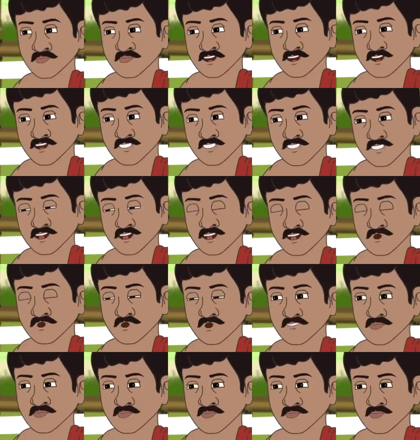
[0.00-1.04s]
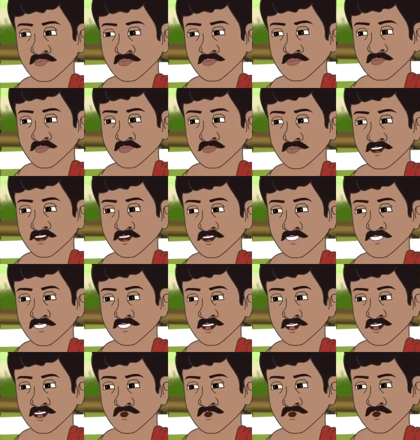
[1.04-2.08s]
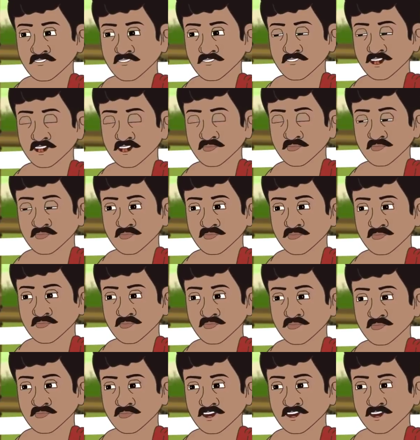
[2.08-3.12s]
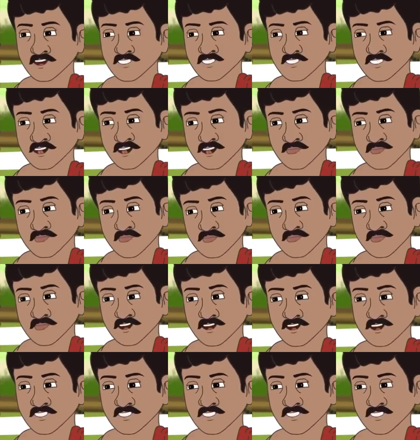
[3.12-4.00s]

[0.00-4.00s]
ঘরে চল মা তোকে সব বলছি আমাদের দুঃখের